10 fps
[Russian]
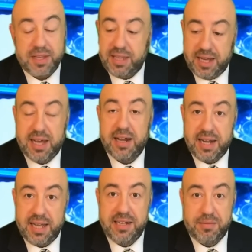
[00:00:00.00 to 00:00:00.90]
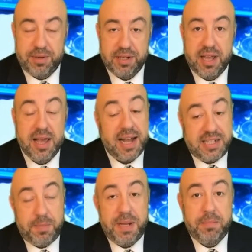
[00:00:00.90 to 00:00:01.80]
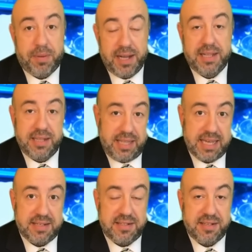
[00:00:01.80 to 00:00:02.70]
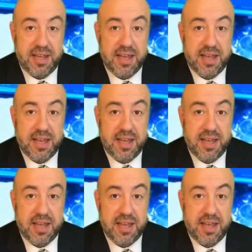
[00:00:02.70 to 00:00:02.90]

да, Рейган был, а теперь Байден есть.